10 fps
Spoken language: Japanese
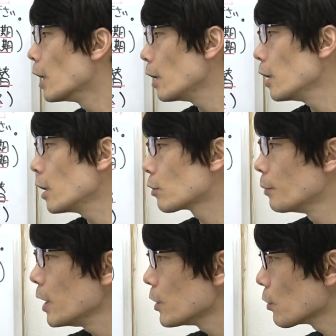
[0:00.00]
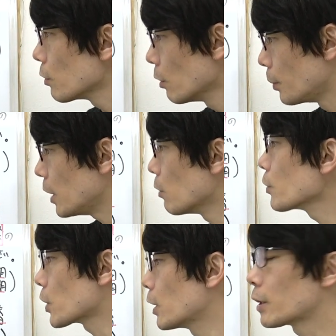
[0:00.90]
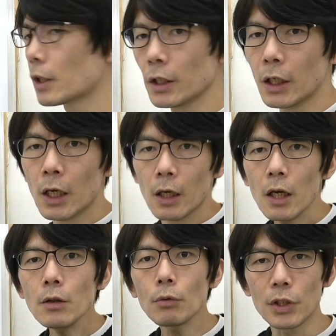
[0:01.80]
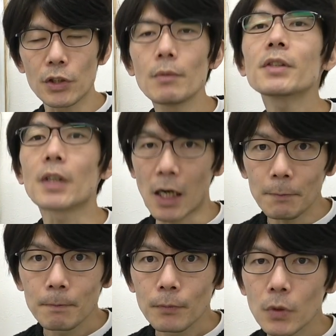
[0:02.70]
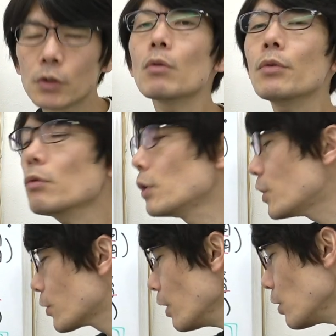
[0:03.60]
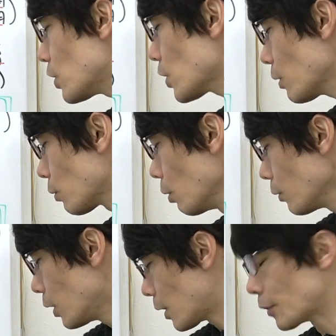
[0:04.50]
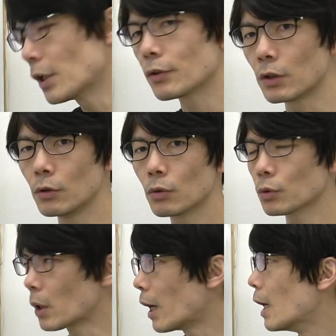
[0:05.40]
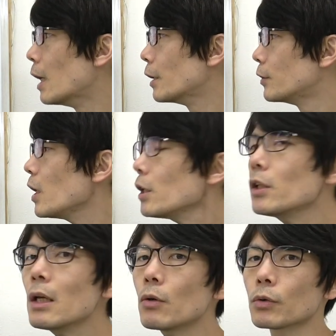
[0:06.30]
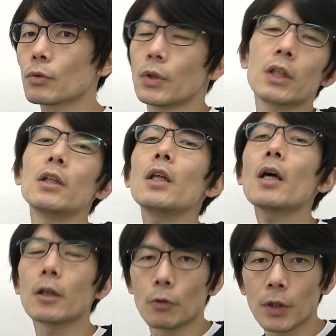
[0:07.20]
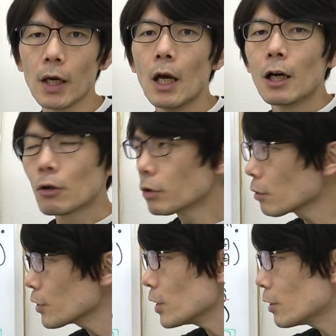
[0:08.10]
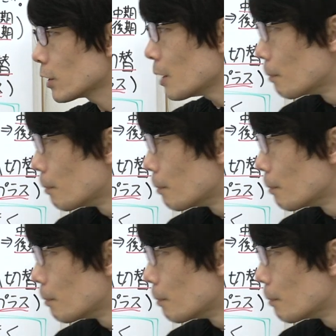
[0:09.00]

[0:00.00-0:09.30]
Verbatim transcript: えっ、ー、と、名城の B 方式だったり、エントリーしてますかそういうリスクヘッジちゃんと取ってるかなっていうことが、できてることできてない子で、今年って